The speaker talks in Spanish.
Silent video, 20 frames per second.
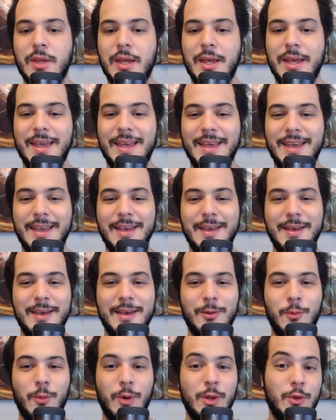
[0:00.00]

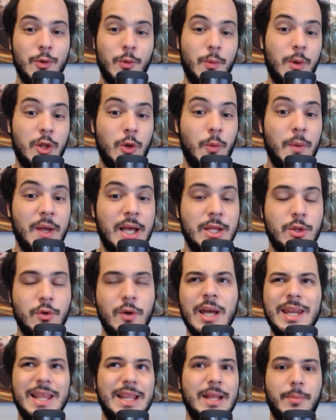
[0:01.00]
eh, cuando, cuando venga a
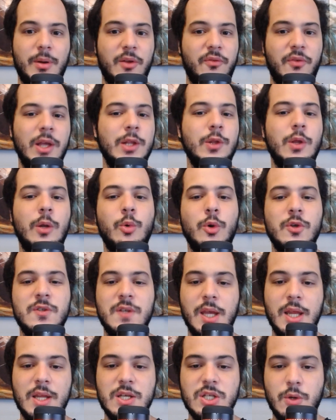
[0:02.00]
tocar y está perfecto, algunos se
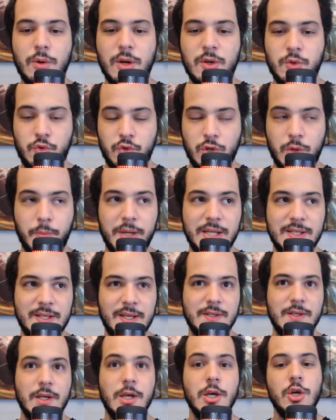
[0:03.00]
quieren llevar sus
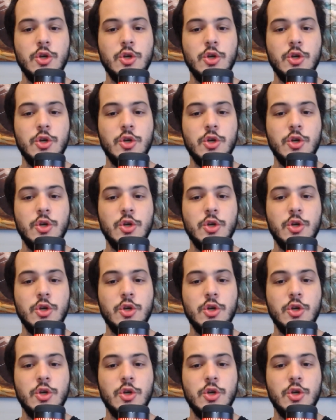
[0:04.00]
sorpresas.